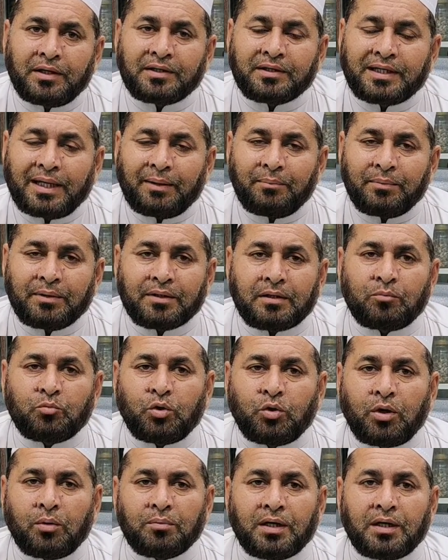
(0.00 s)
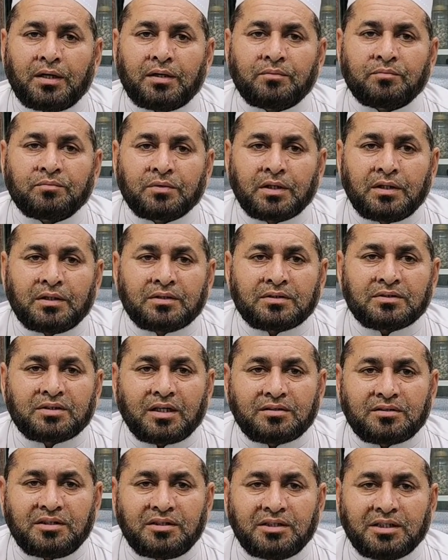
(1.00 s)
टाइमिंग का मामला
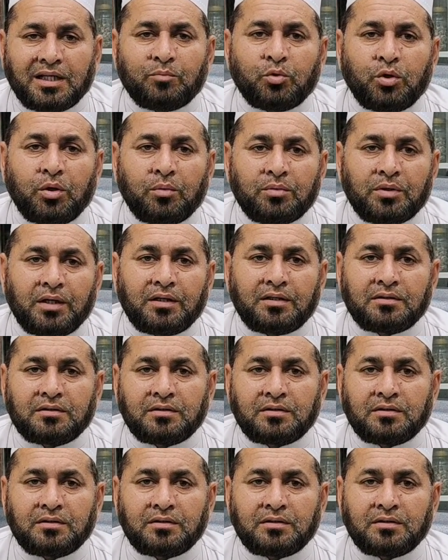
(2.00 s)
सख्ती का मामला